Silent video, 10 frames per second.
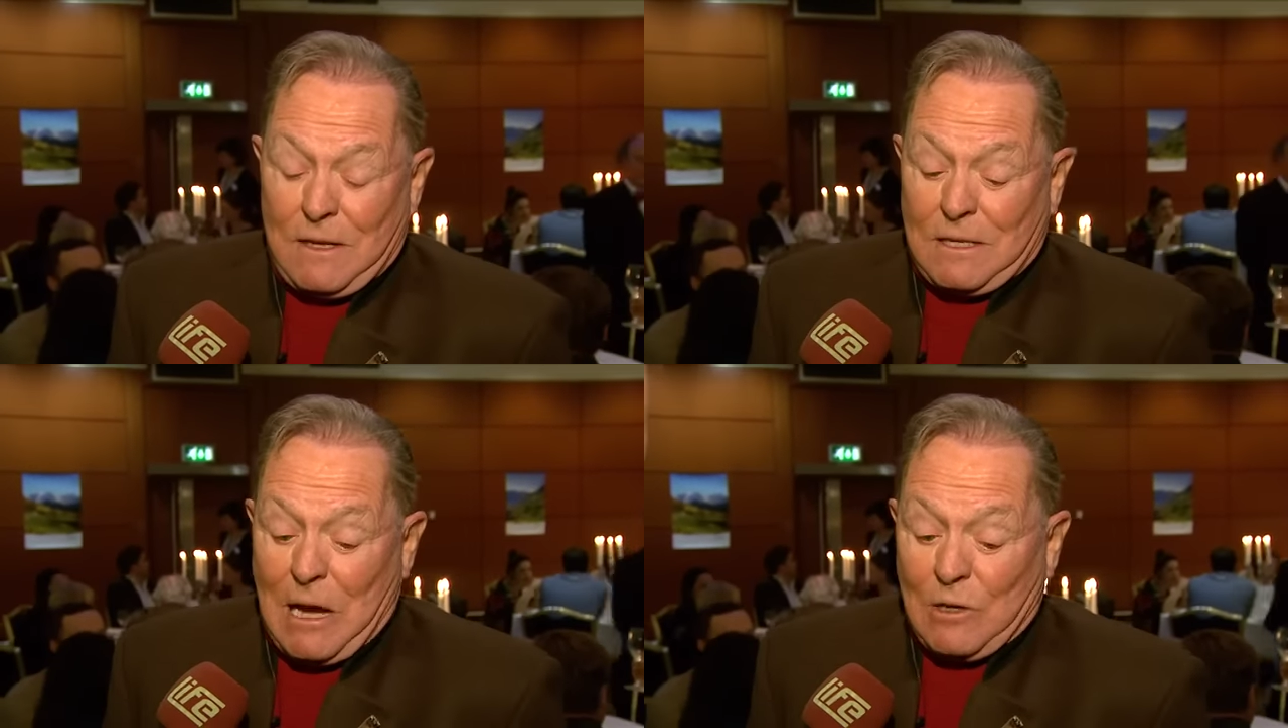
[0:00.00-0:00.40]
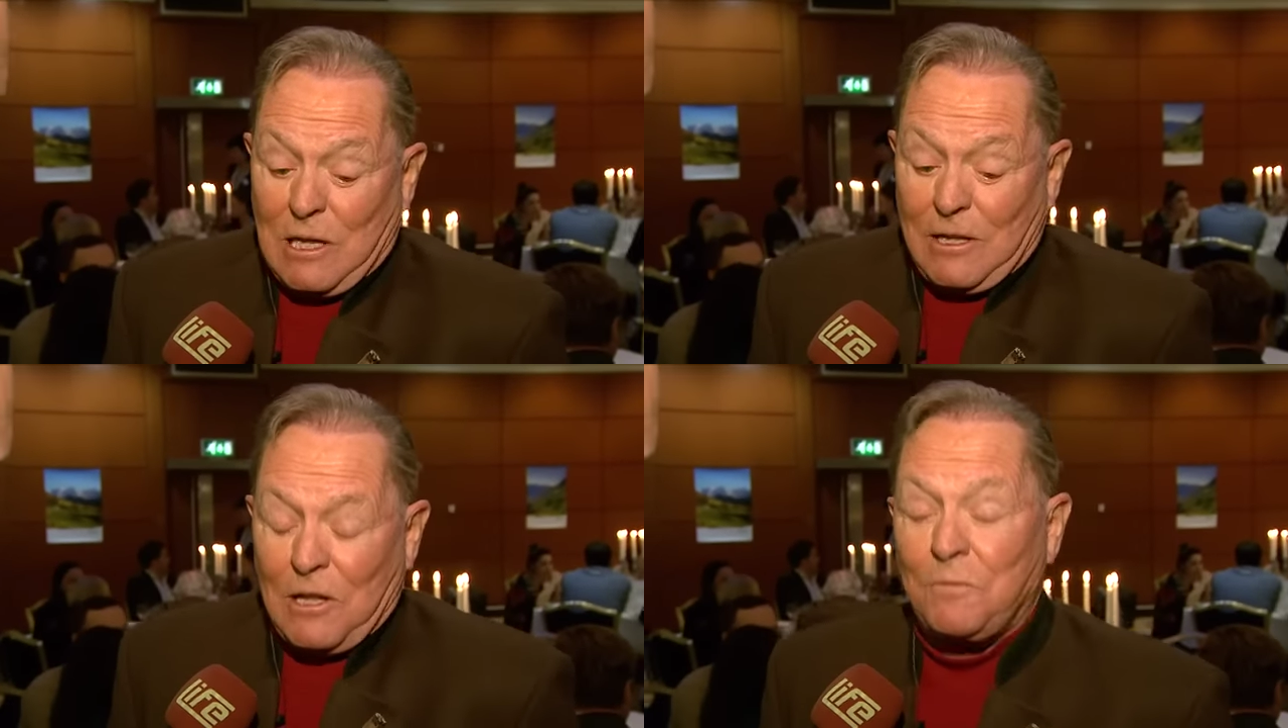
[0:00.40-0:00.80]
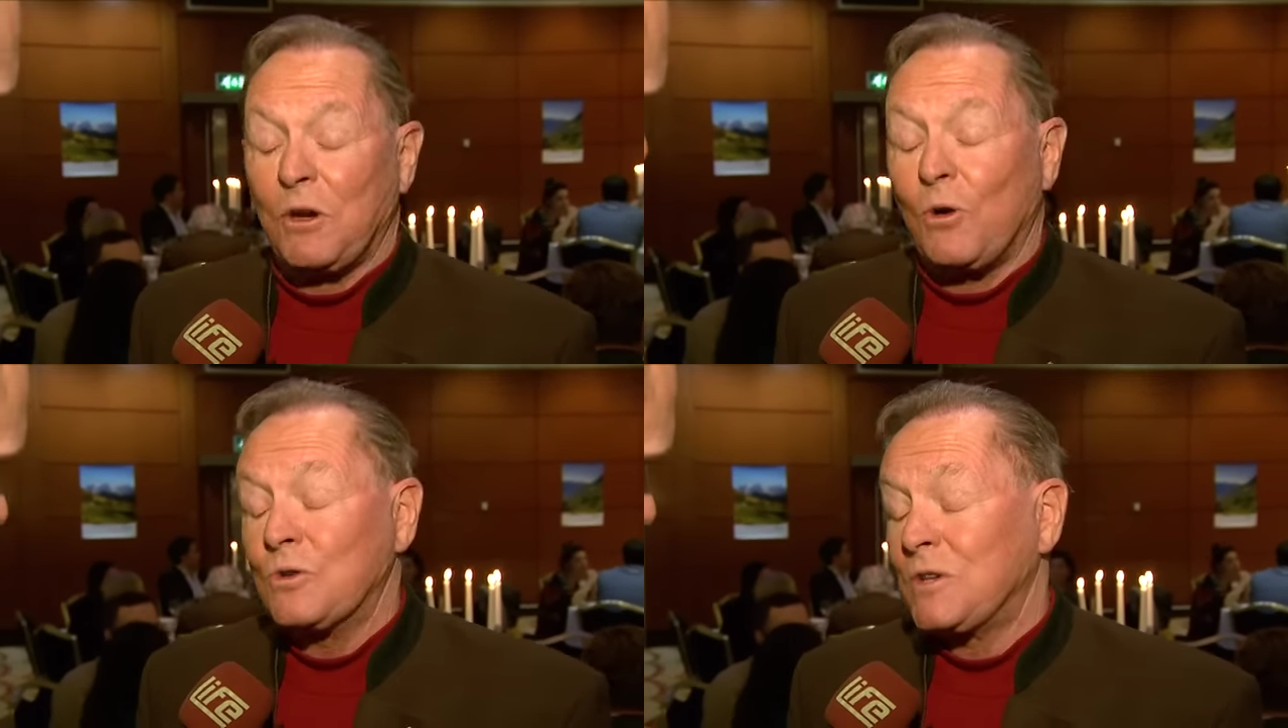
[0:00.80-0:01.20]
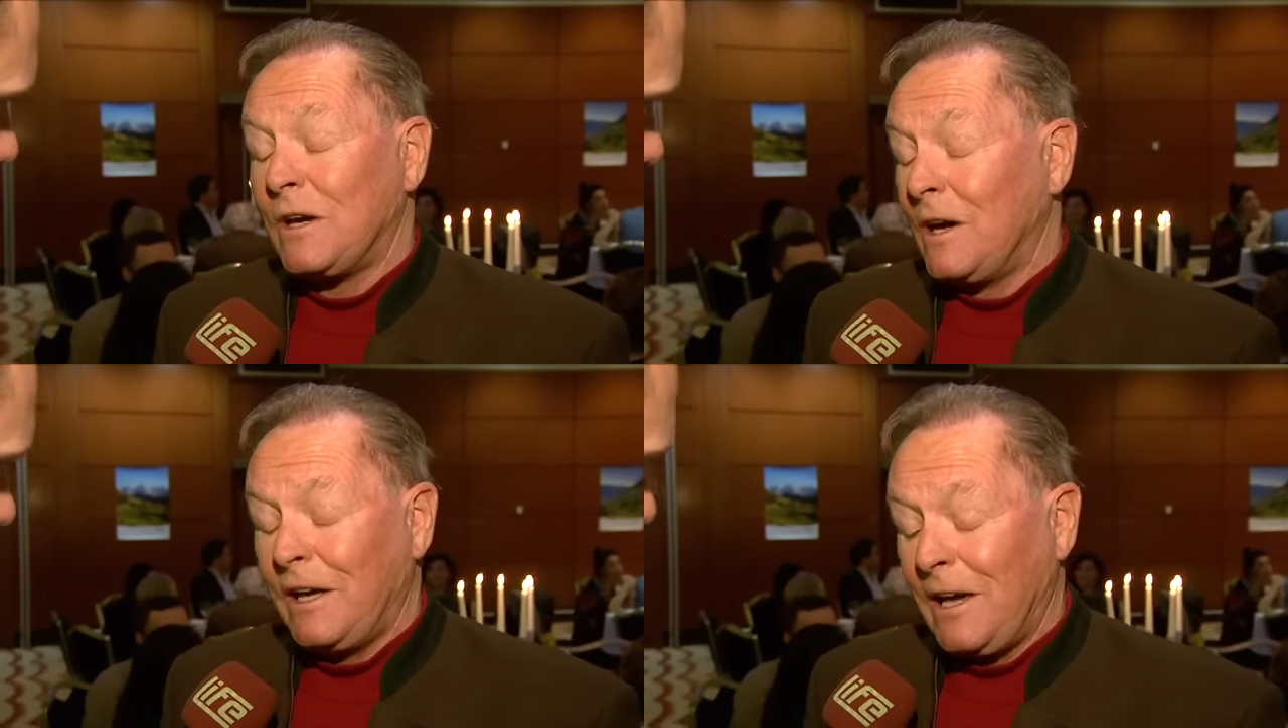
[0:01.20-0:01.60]
das Ausland hat mir große
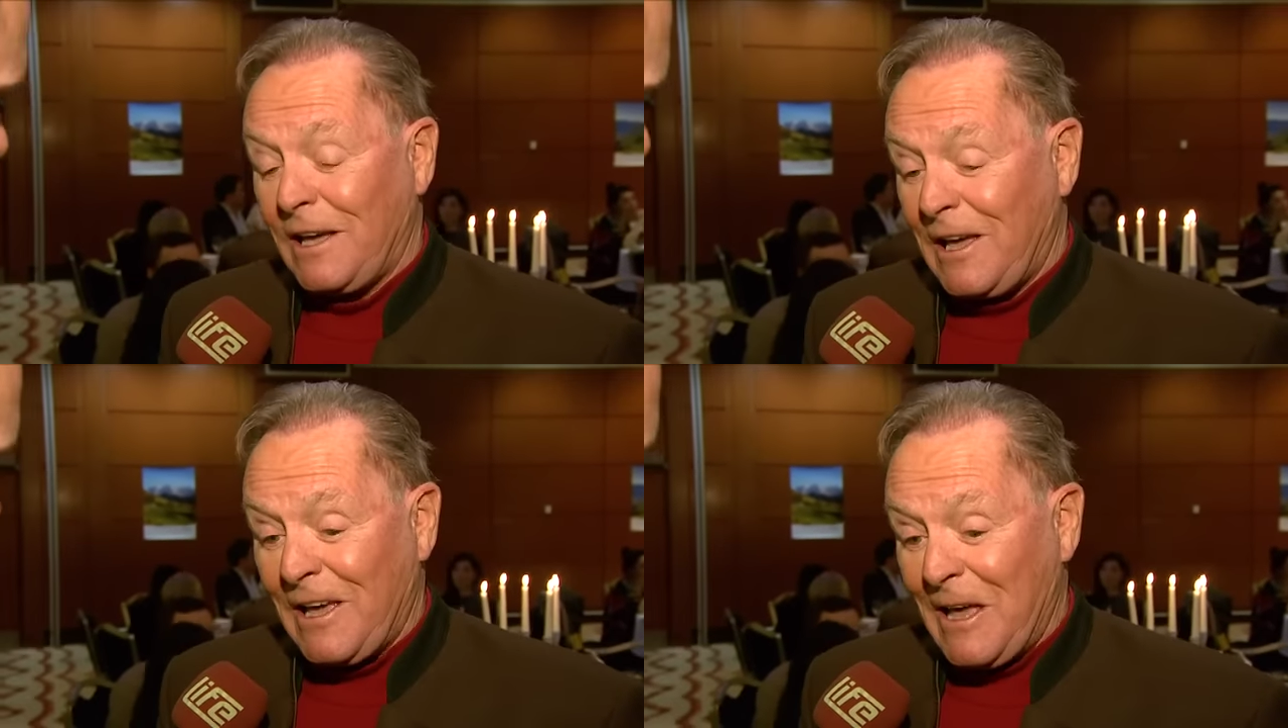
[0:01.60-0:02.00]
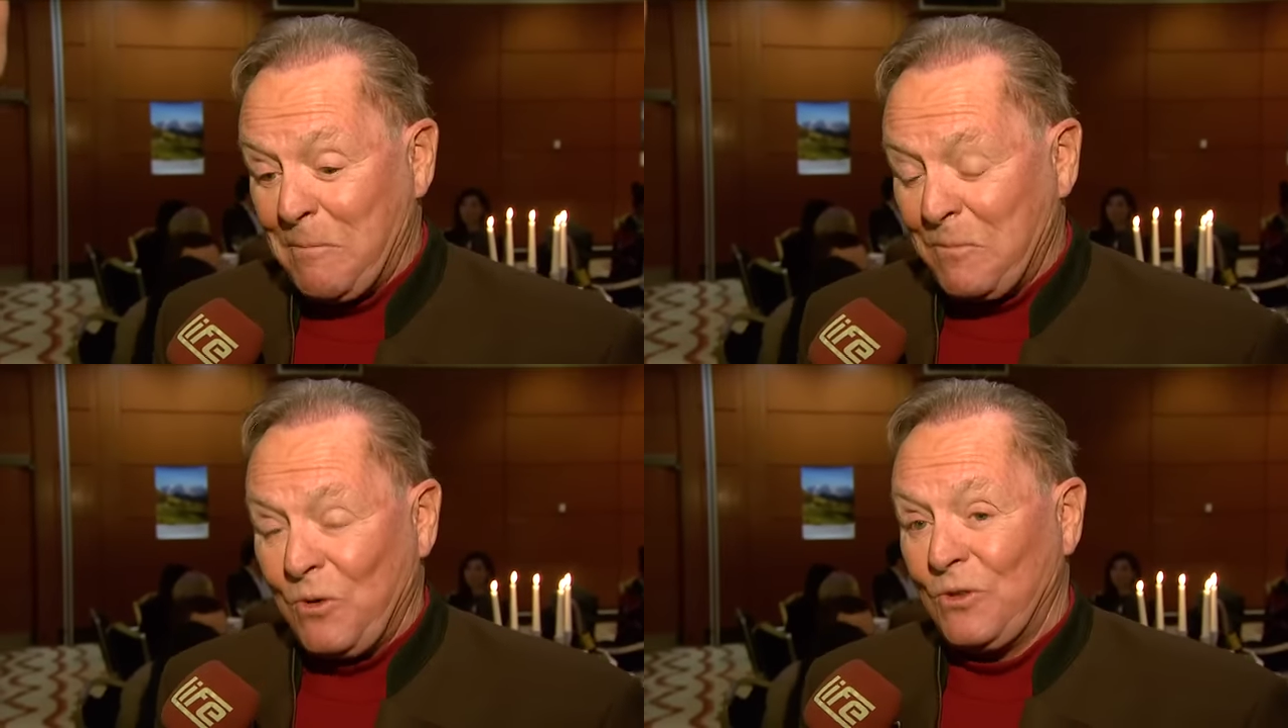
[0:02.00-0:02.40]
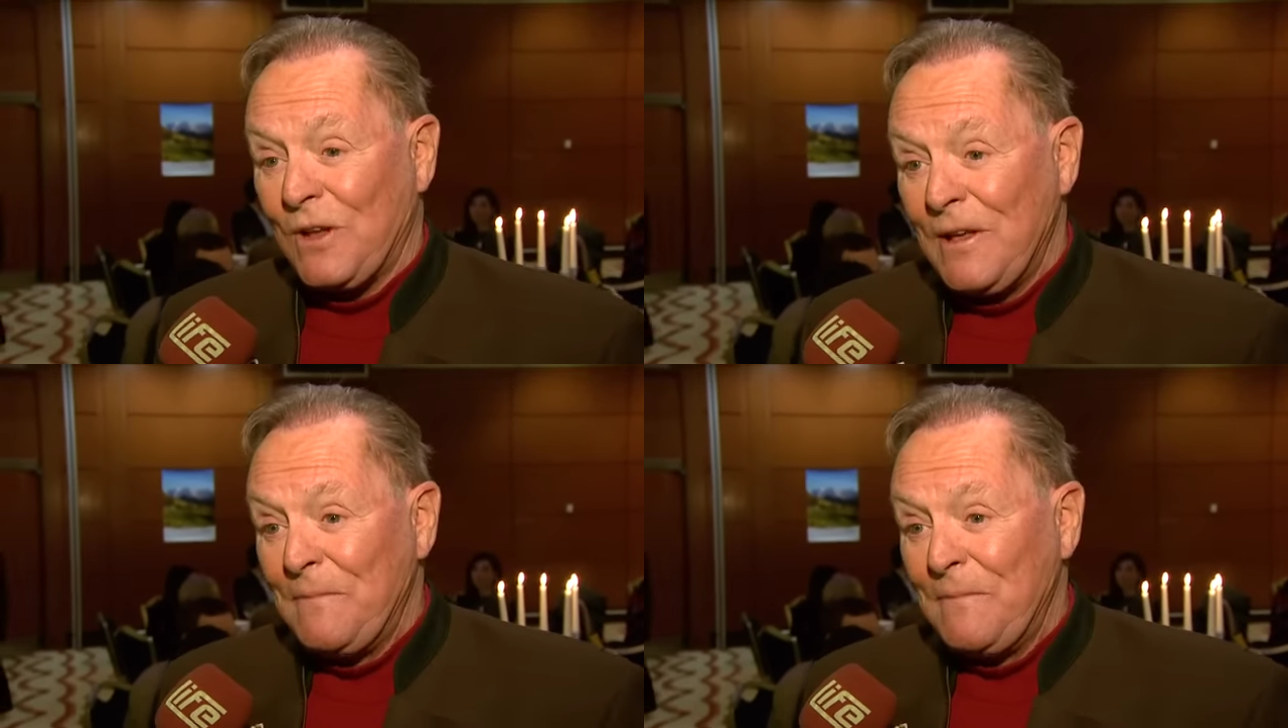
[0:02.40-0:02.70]
Karriere gegeben und